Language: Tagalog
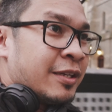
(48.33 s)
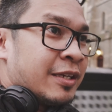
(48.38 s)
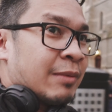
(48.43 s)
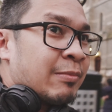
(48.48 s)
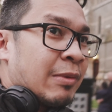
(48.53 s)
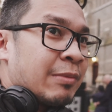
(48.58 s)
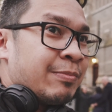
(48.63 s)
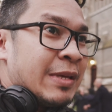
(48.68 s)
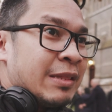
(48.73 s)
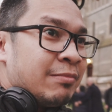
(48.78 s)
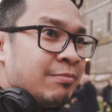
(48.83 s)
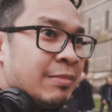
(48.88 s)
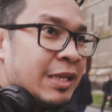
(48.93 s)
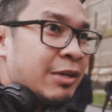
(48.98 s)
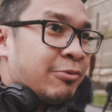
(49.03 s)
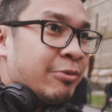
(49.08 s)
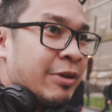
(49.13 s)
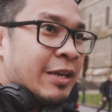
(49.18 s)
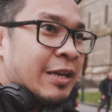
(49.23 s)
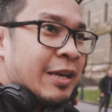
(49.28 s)
yeah, mag meet
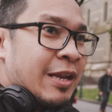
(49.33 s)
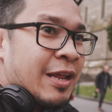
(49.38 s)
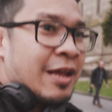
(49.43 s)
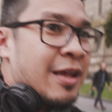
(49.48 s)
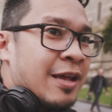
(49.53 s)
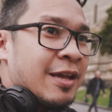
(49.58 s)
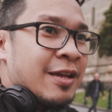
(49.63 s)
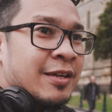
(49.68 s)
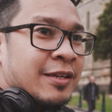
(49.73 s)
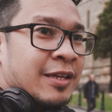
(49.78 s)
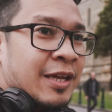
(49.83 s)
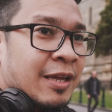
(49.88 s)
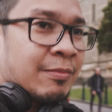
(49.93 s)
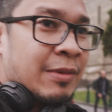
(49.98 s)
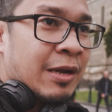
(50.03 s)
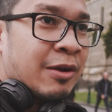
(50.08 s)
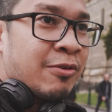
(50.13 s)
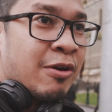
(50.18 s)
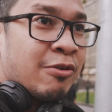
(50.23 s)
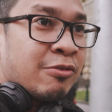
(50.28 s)
mini queen kay
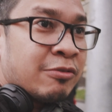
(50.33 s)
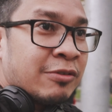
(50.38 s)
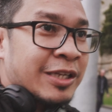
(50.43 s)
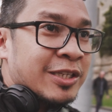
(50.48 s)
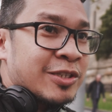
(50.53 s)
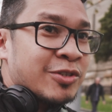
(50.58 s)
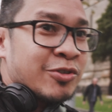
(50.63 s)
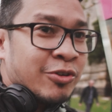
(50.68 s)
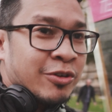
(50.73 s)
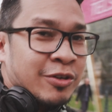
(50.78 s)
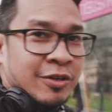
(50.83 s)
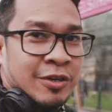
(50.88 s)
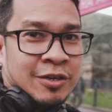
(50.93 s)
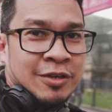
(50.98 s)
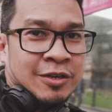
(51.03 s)
magpa-completion